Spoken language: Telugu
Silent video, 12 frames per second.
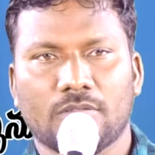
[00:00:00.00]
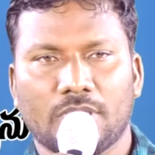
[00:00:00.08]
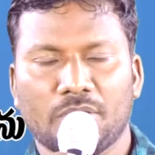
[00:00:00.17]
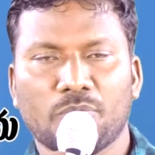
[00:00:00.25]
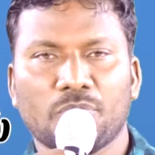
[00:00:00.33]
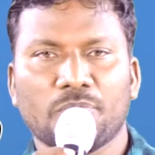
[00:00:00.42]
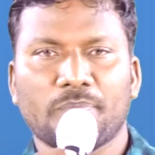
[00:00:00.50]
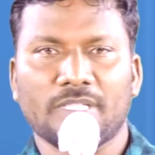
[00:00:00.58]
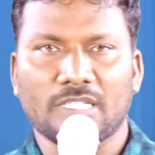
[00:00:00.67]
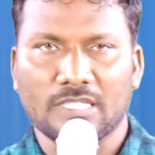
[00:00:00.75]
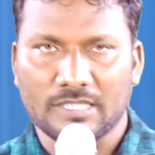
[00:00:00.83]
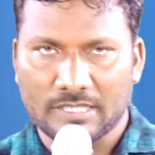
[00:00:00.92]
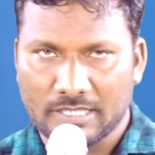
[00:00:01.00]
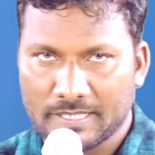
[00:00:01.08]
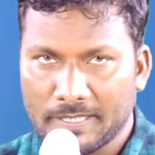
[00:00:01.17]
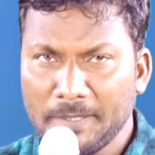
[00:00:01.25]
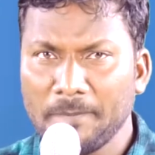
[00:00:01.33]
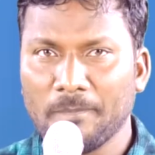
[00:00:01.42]
దేవుని
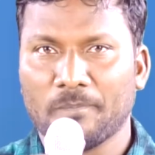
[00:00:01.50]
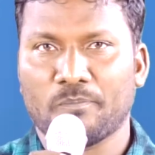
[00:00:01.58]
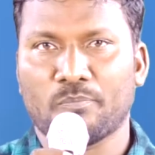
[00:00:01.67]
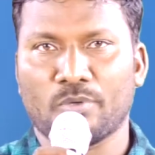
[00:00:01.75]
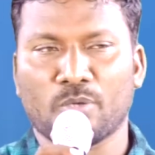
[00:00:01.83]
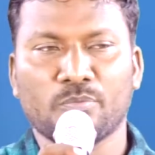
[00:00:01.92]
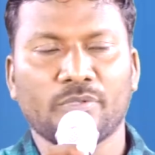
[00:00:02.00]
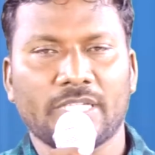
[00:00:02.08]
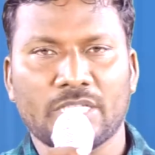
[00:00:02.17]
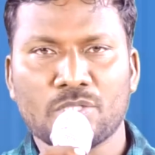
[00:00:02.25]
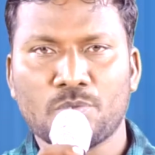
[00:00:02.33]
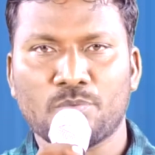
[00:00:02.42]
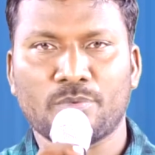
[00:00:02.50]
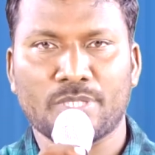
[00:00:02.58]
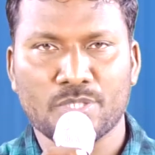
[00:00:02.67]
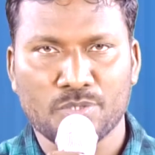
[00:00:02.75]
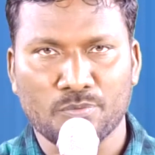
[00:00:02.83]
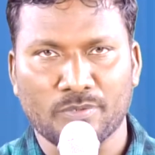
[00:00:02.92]
పిల్లలందరికీ ప్రభు అనే
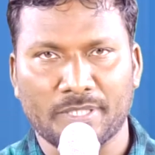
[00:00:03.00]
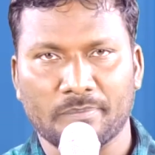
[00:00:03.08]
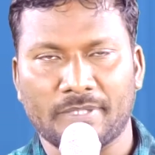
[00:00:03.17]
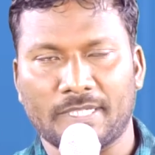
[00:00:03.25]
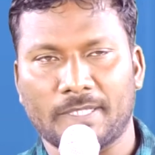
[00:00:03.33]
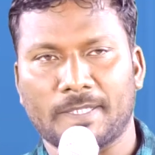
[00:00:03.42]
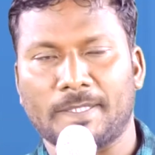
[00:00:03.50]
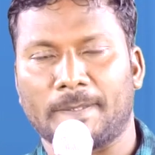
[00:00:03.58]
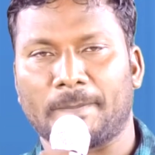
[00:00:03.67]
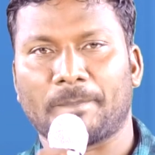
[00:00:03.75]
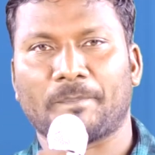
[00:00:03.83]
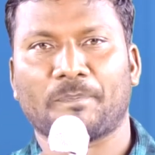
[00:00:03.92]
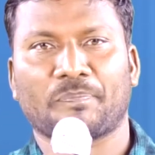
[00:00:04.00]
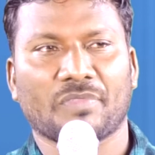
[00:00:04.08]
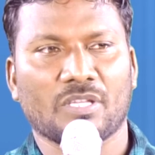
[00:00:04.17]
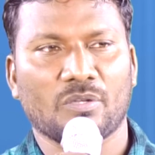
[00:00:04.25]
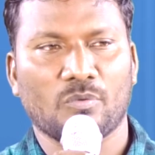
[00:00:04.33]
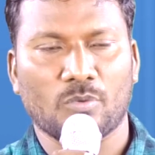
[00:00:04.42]
యేసుక్రీస్తు వారి పేరిట
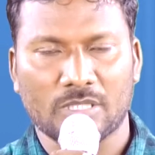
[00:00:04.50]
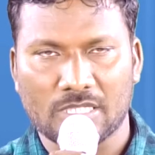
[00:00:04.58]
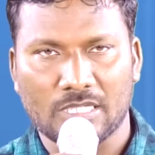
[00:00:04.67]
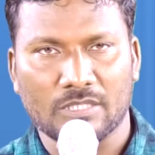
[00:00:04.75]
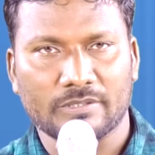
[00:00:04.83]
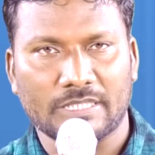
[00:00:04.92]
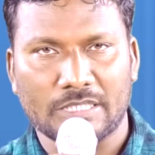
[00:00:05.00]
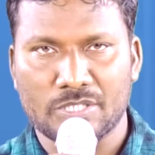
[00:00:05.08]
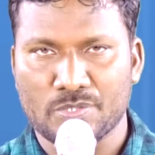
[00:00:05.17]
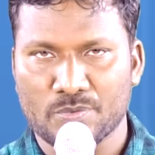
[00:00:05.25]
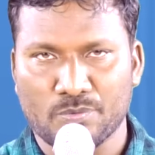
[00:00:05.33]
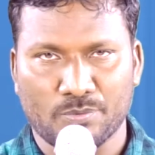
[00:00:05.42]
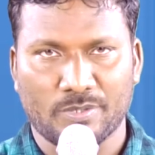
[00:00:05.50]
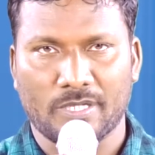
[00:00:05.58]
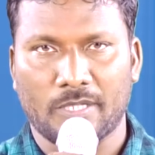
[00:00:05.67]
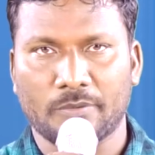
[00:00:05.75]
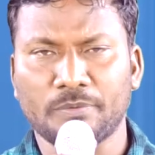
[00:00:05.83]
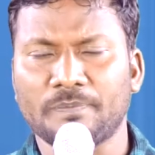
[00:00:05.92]
వందనాలు
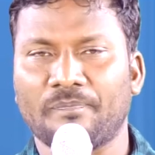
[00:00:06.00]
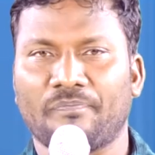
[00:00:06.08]
తెలియజేసుకుంటున్నాను